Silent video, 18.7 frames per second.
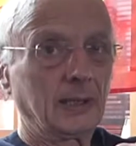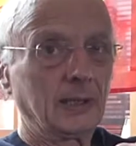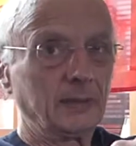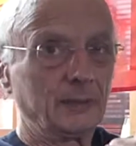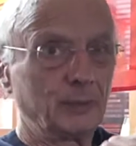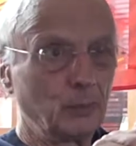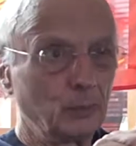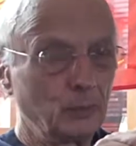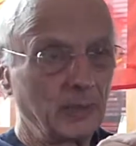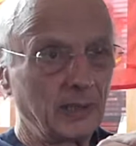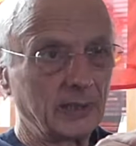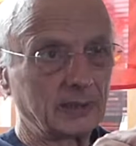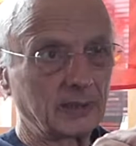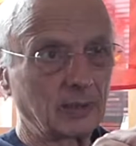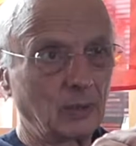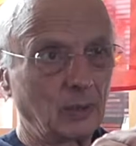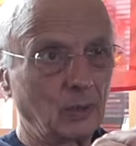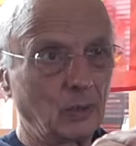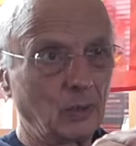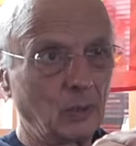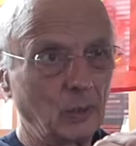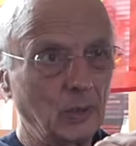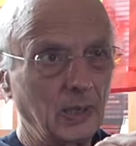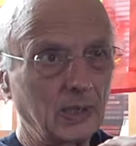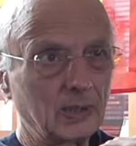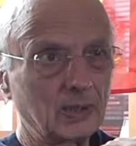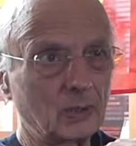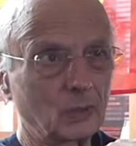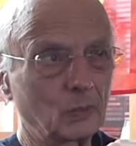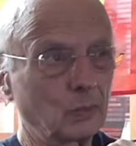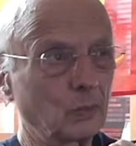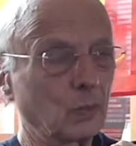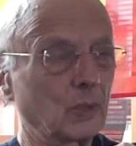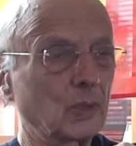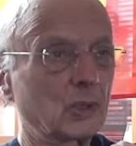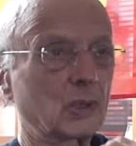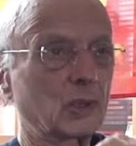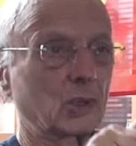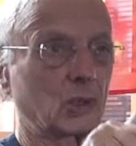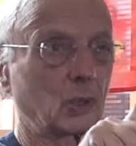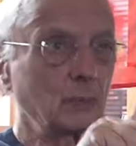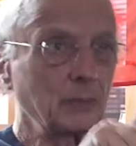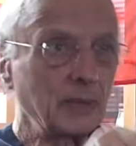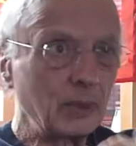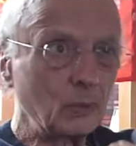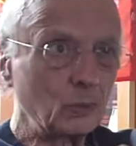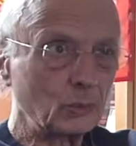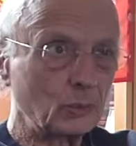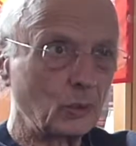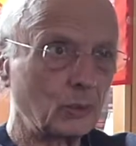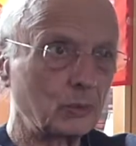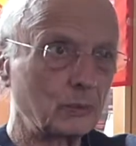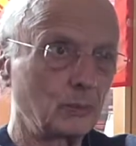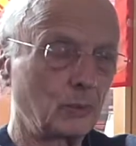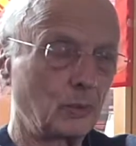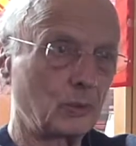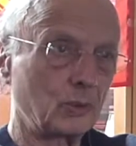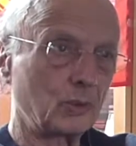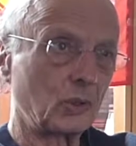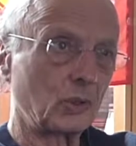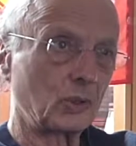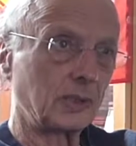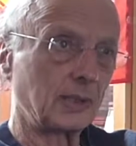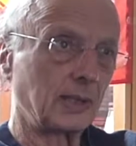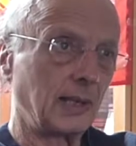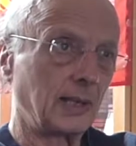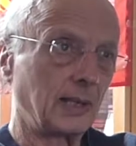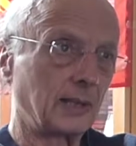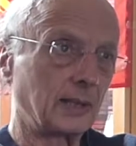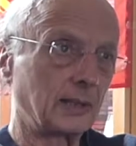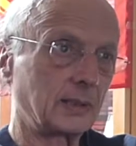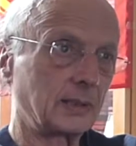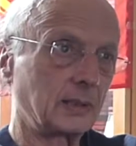il faut mettre en relation ce mécontentement social